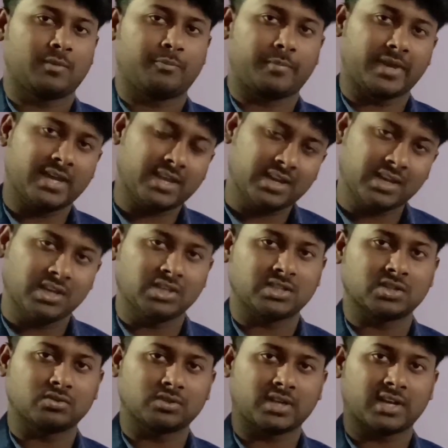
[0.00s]
पेयर ही
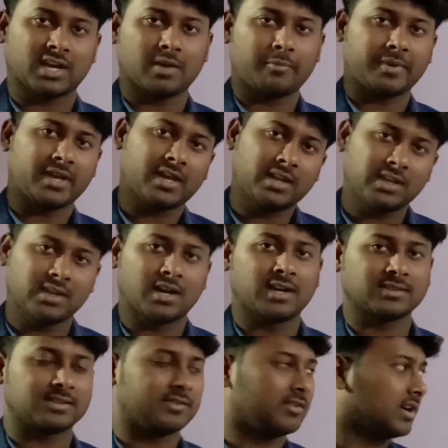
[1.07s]
नीचे उतरेगा पेयर ही
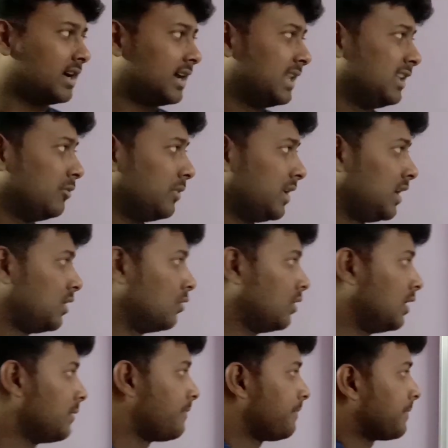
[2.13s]
यहाँ से वहाँ एलिमिनेट होगा
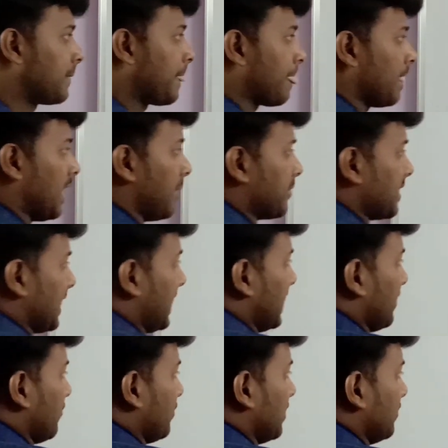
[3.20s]
अब क्या
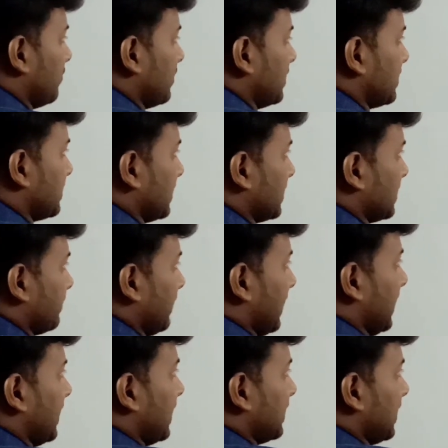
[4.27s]
है वन वन सिक्स
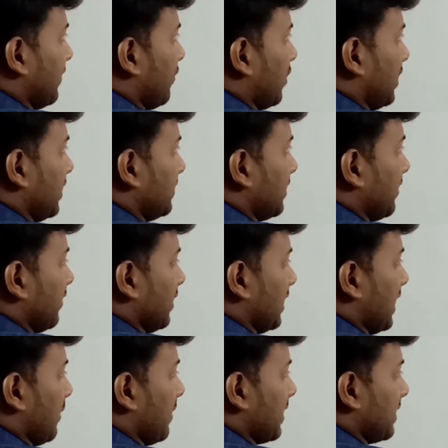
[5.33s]
पहले यहाँ था फोर्टी सेवन
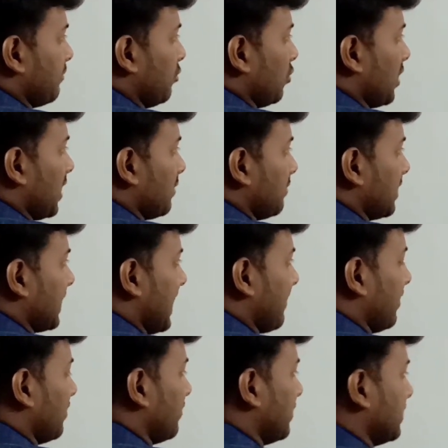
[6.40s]
अब पूरा नंबर क्या है
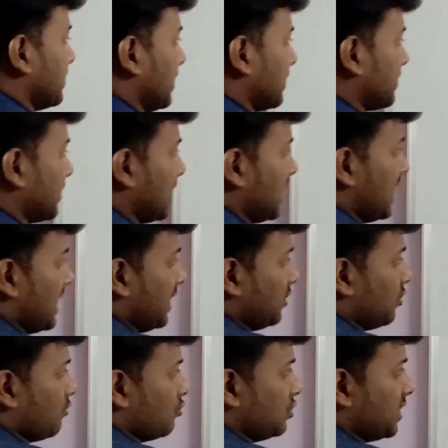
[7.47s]
वन वन सिक्स
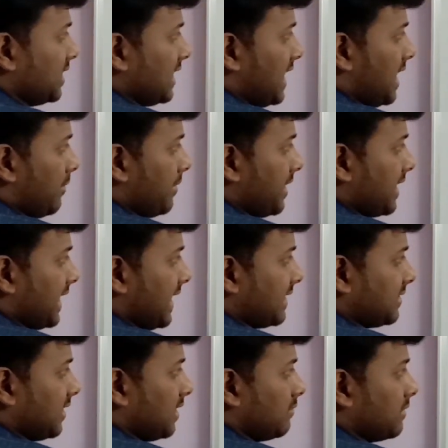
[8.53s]
तो मुझे यहाँ पे एक
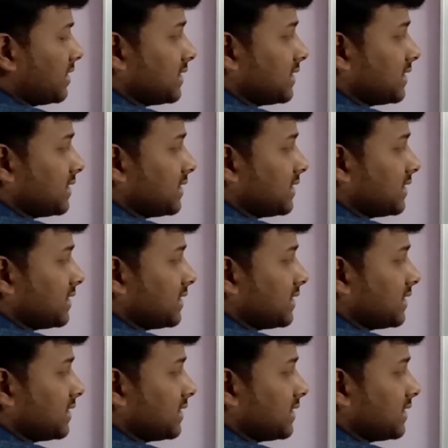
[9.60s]
ऐसा नंबर